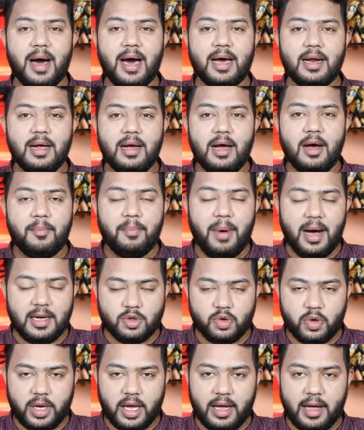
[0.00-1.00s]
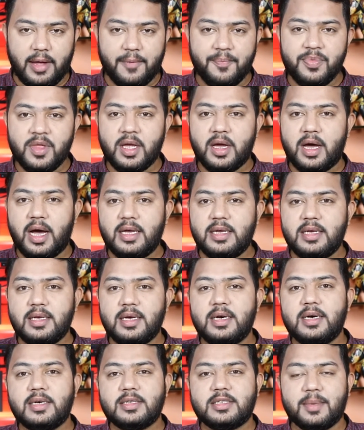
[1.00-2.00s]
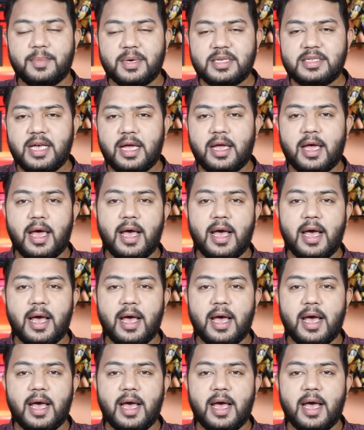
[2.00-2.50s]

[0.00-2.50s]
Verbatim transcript: पार पा चुके हैं कई समस्याएं